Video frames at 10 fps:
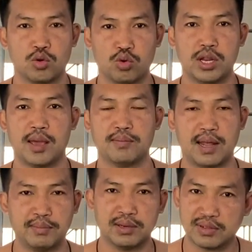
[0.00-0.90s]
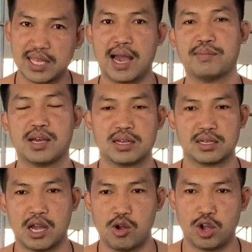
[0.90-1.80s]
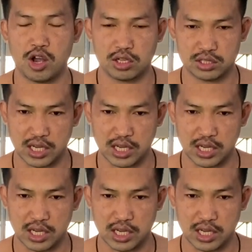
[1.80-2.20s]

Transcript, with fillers: คุณเอ็มน้ำดื่มสยามเนี่ยเขาก็